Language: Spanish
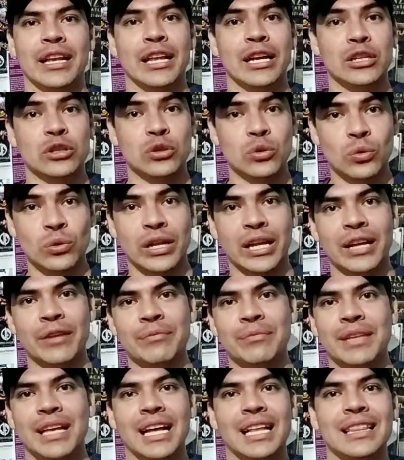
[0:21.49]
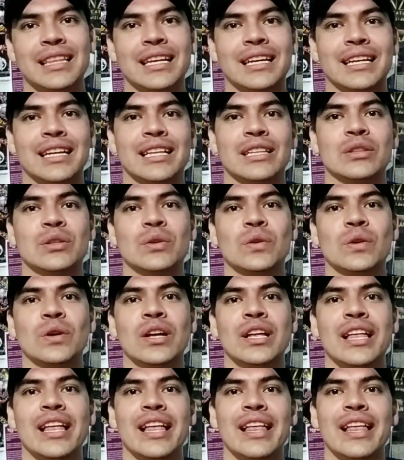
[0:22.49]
lectura al decreto